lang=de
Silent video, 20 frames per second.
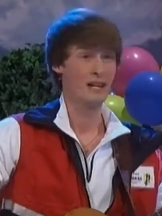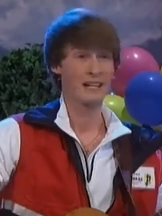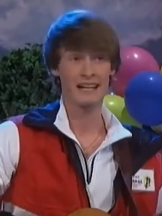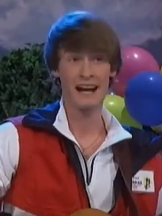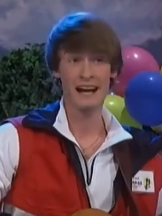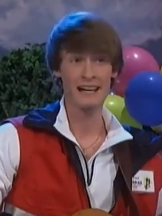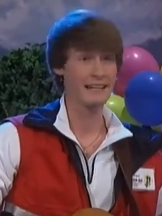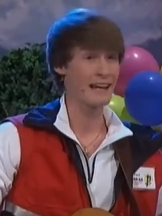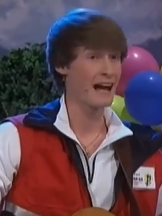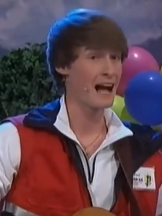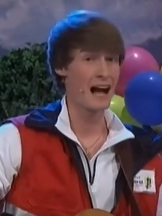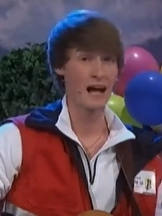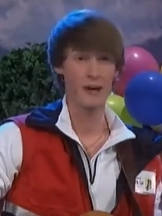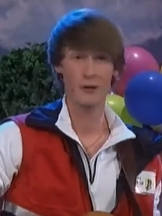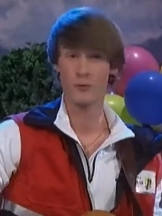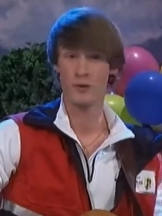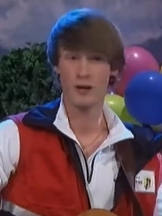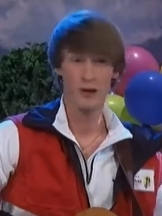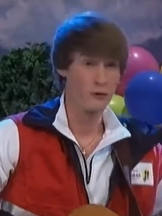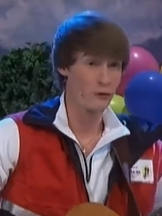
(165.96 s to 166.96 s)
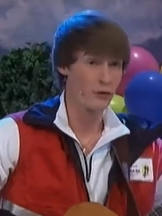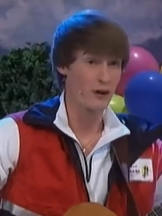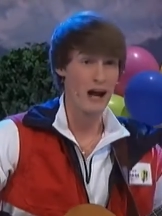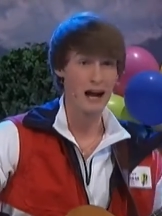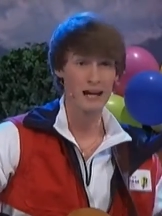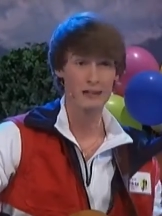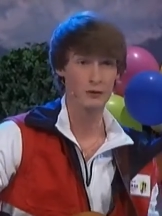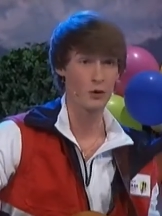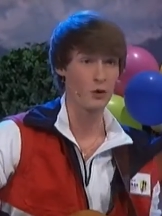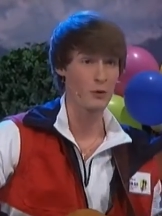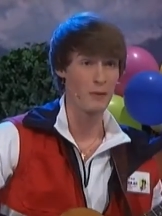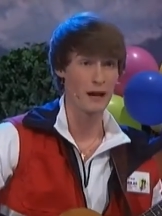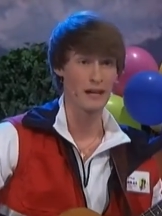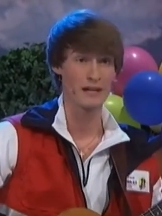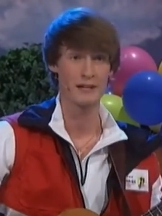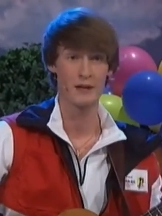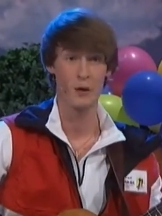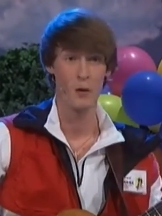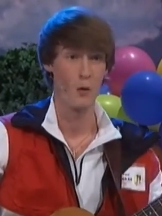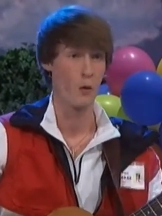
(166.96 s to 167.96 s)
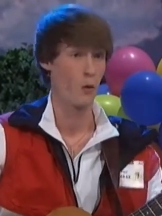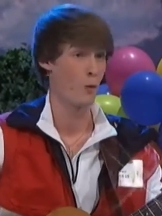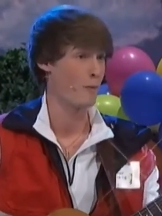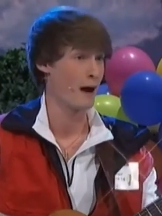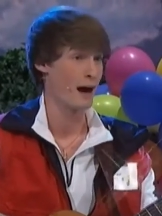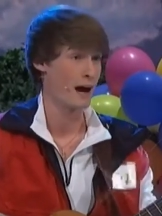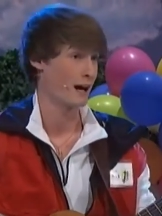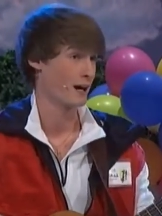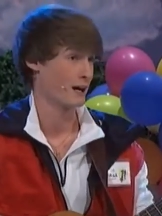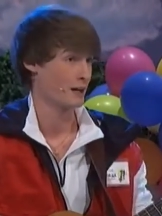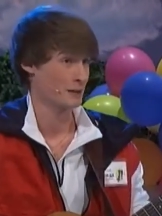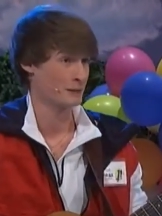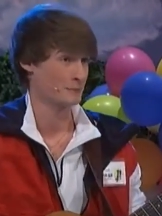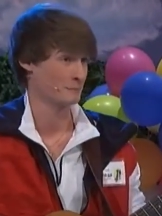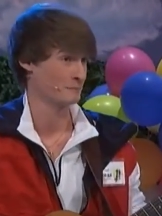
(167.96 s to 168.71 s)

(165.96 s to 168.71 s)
Keine Ahnung, frag doch mal die Oma.